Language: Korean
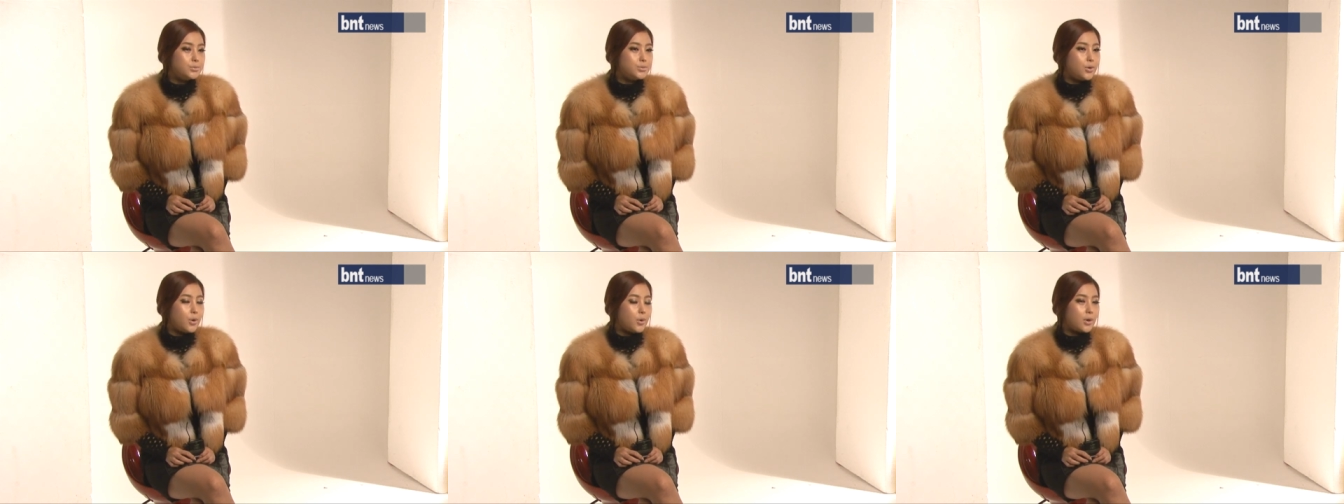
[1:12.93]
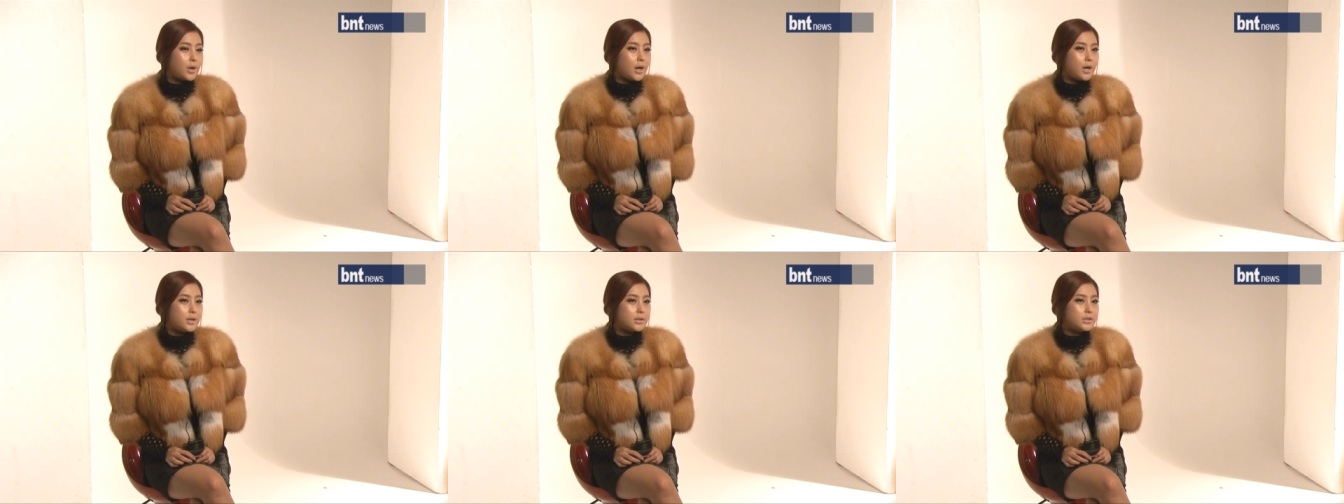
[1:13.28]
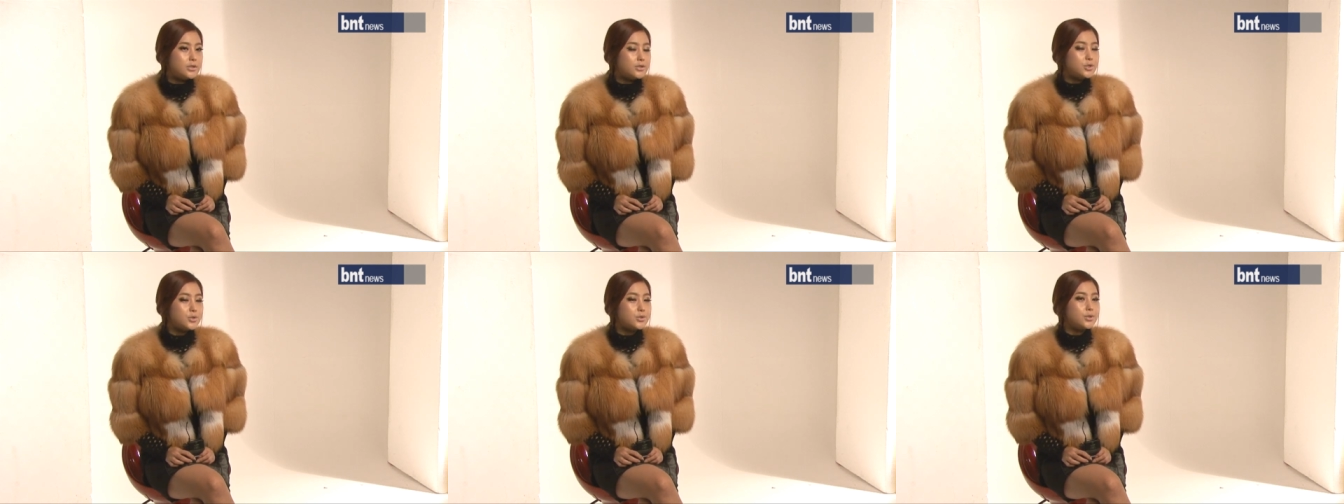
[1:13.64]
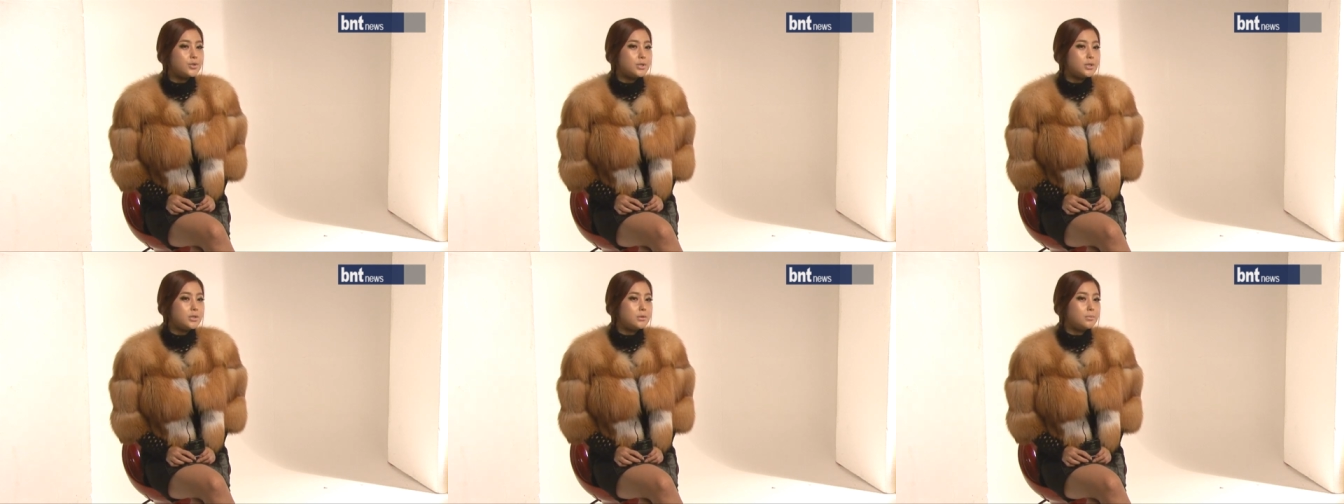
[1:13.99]
무언가
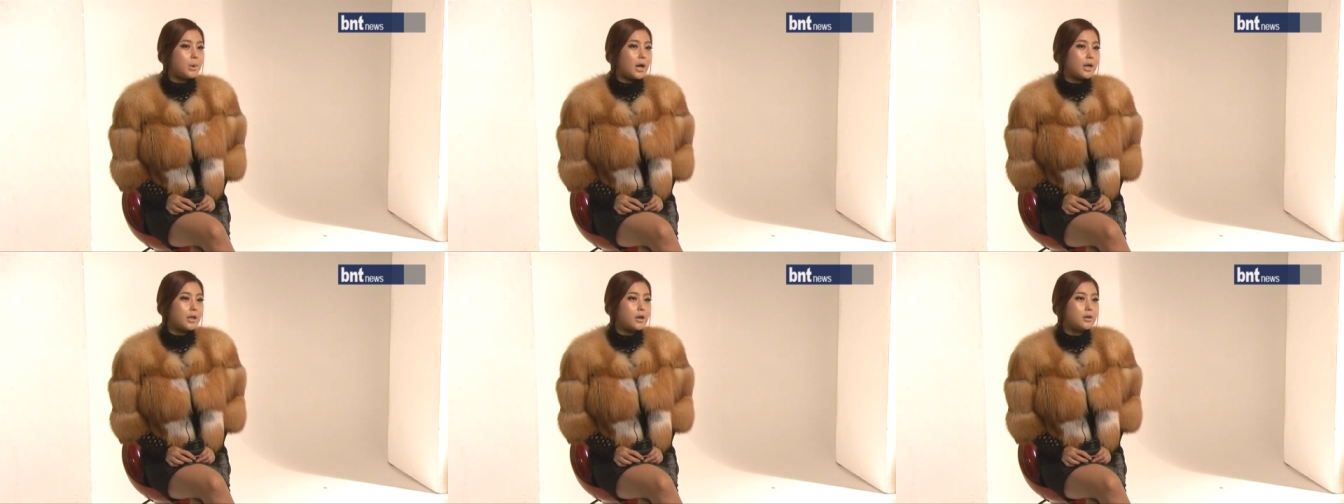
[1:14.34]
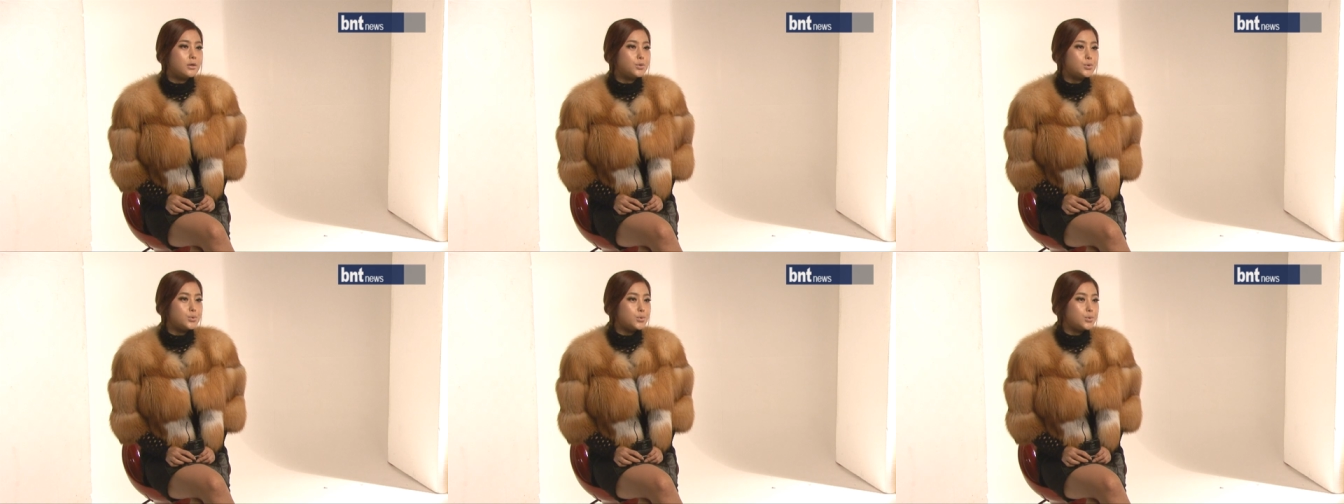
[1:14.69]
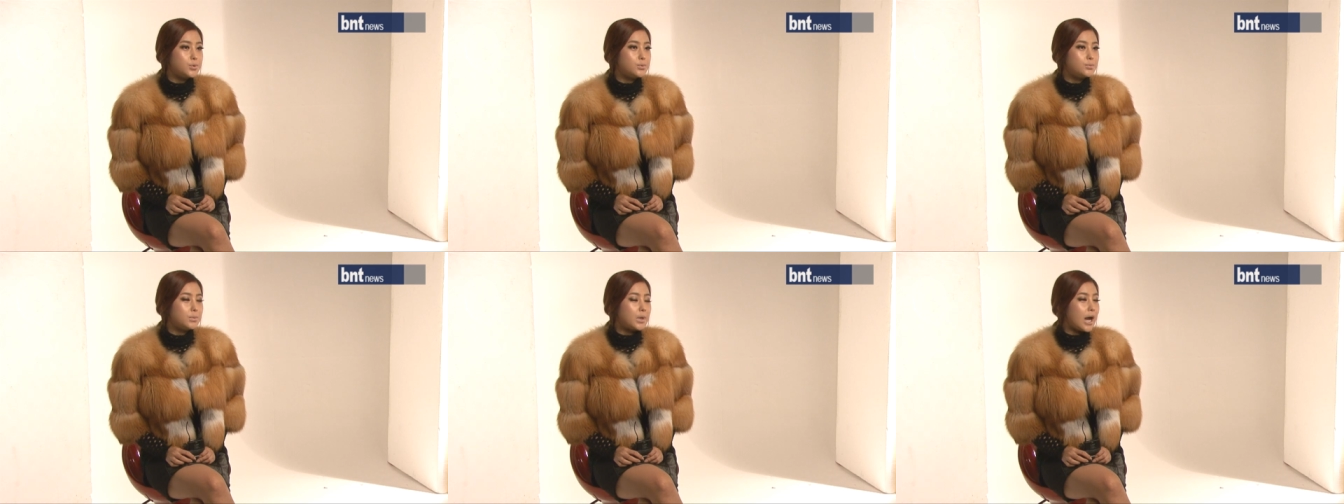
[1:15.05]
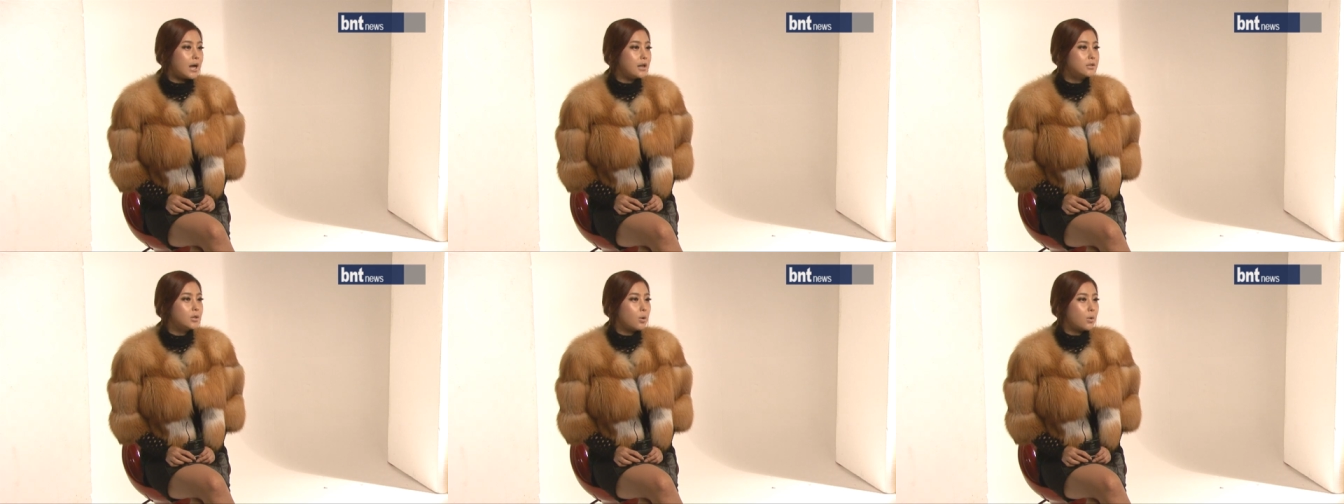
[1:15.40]
긍정적인 방향을 조금
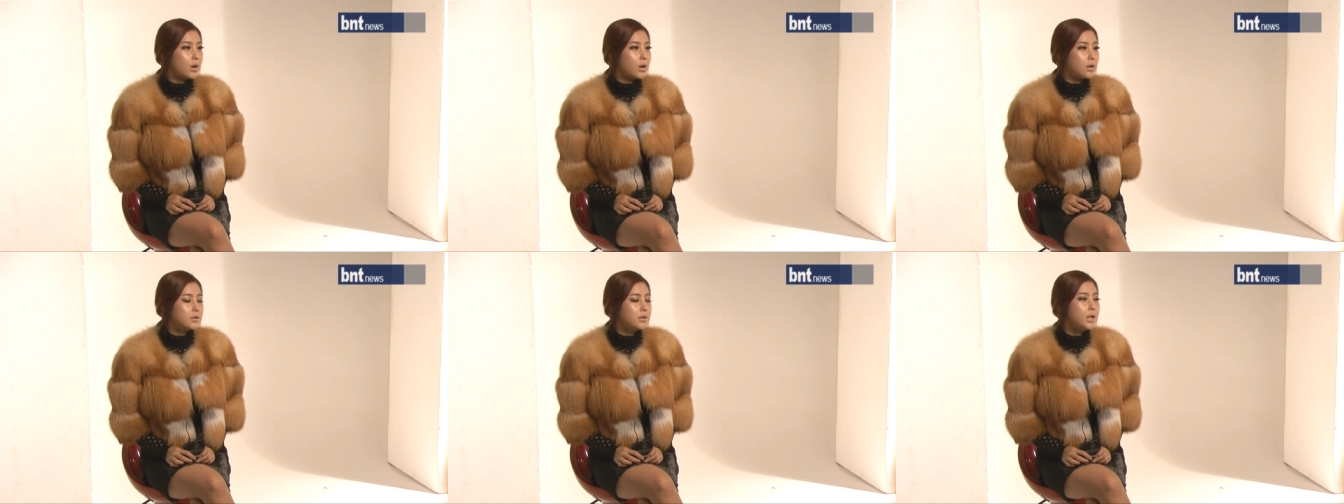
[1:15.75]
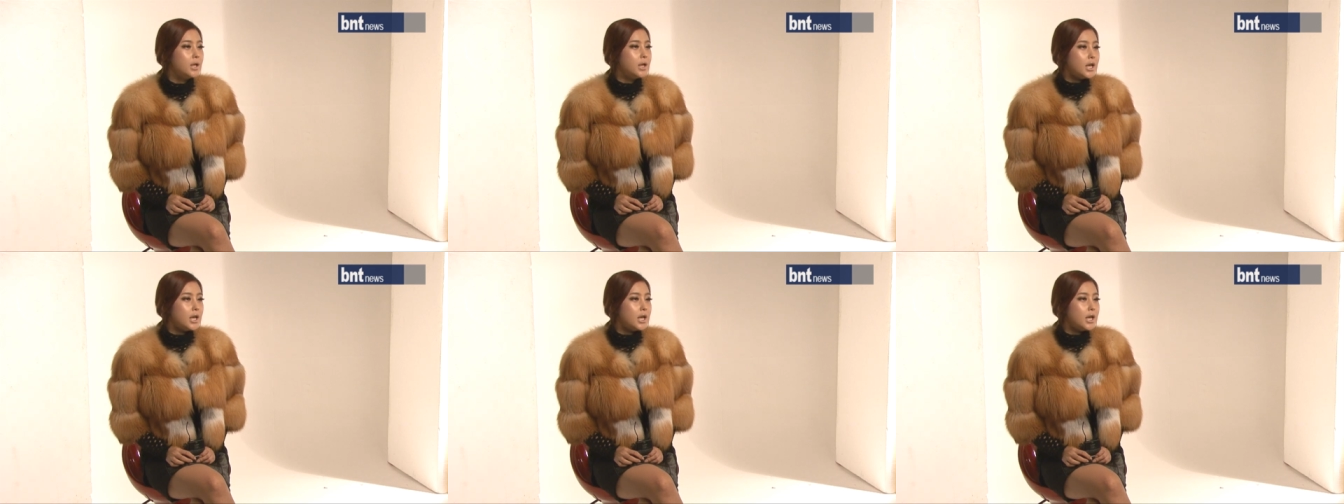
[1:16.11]
가이드 역할을